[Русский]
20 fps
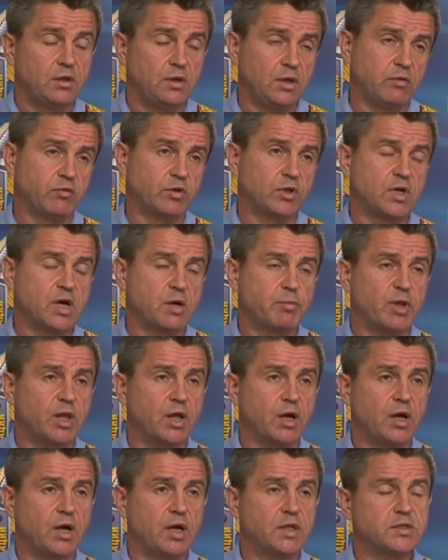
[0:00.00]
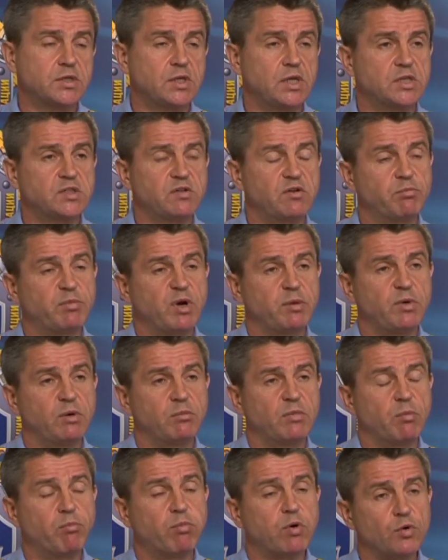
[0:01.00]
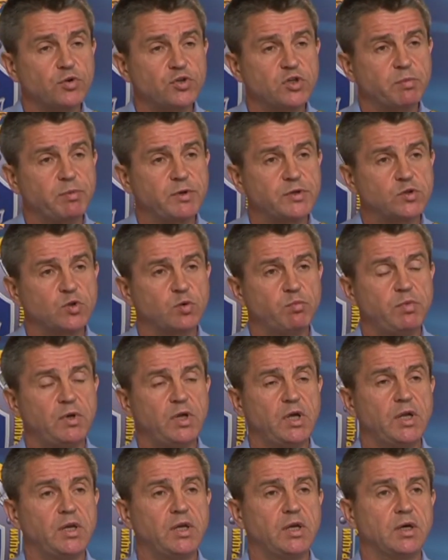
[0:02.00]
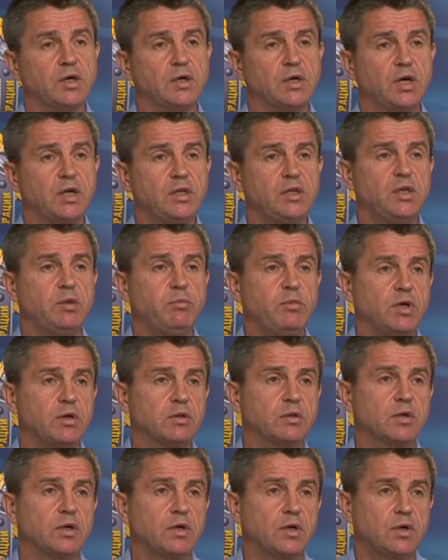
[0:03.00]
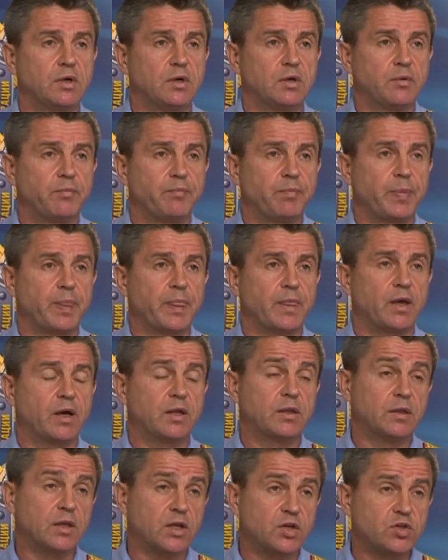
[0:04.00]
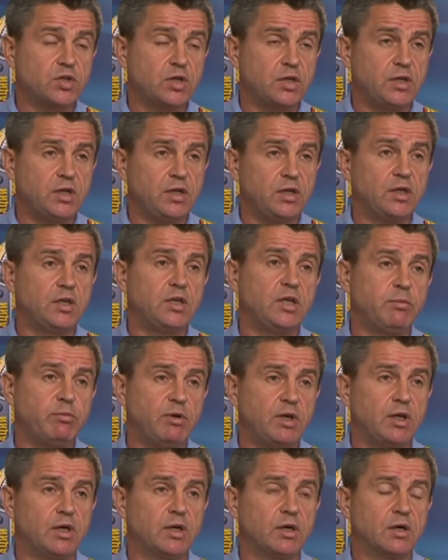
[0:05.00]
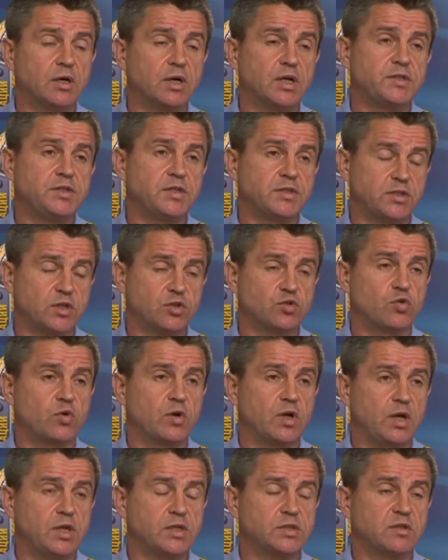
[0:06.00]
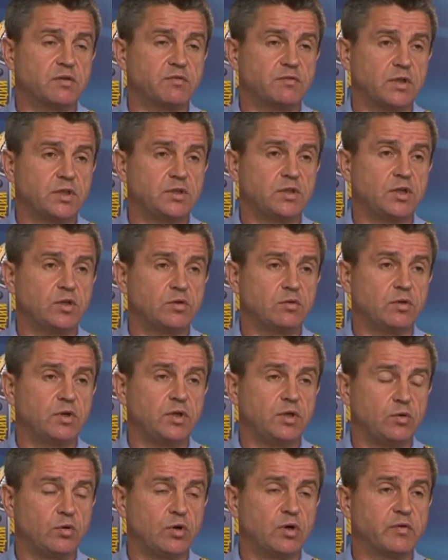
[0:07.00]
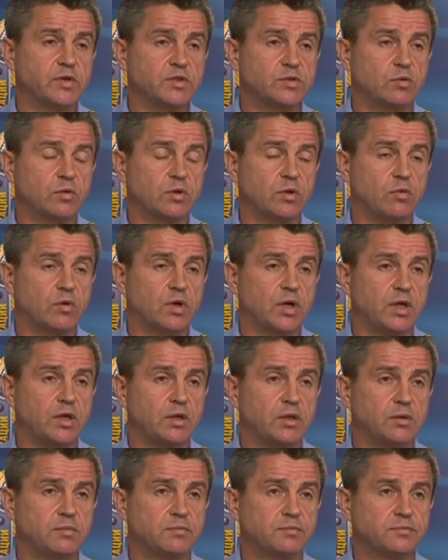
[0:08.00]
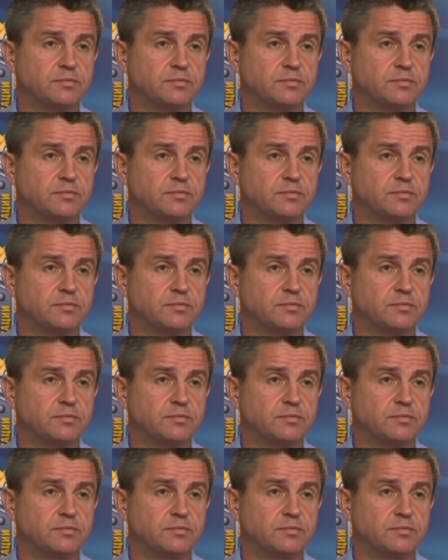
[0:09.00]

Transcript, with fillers: И вот, как полагает следствие, помимо прочих преступлений, они имеют отношение и к гибели российских журналистов на территории юго-востока Украины.